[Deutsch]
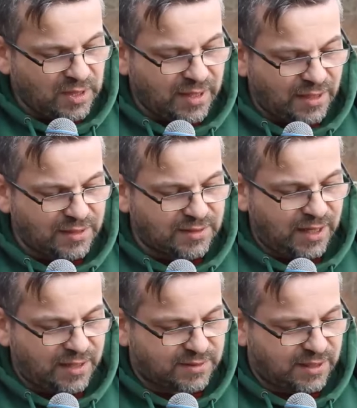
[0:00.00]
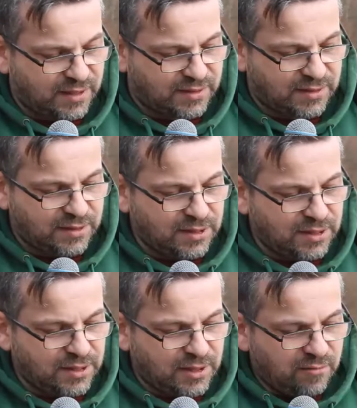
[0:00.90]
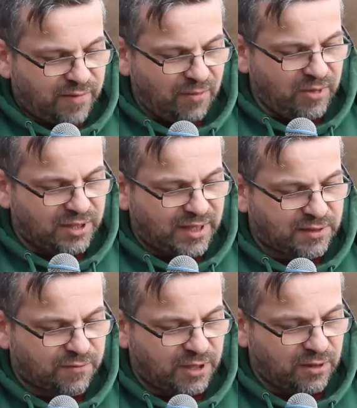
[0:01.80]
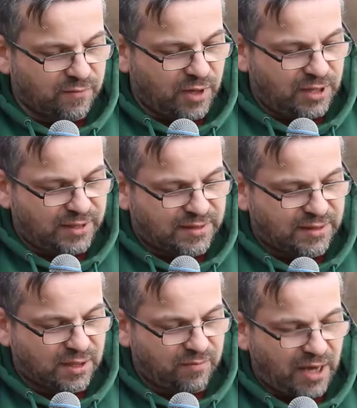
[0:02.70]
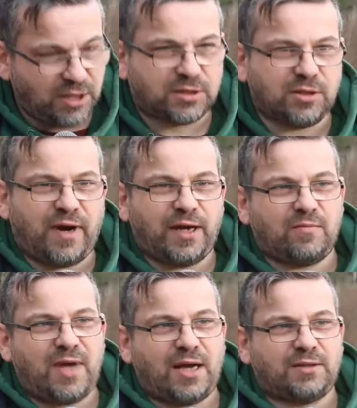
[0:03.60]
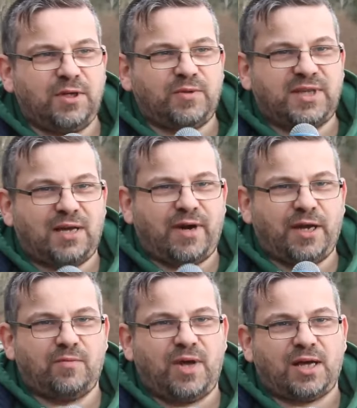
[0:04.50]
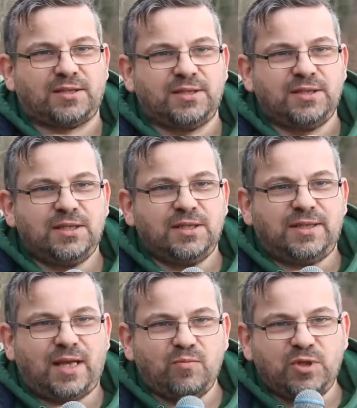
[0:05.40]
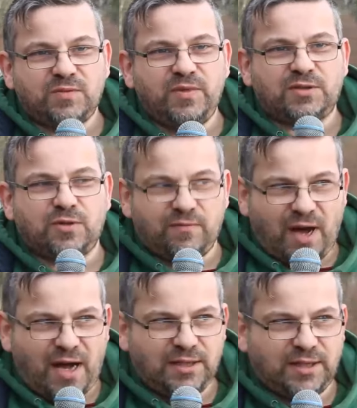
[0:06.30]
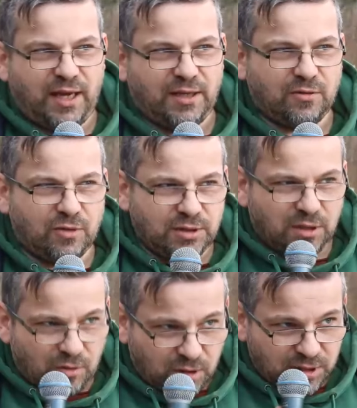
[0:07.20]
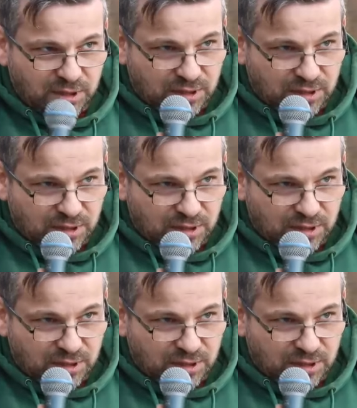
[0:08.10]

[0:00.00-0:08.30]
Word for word: Dann das nächste ist, wenn wir das verhindern wollen, dass dieser Mensch so weitermacht, wie er bisher weitermacht, dann müssen wir zu den Wahlen gehen und auch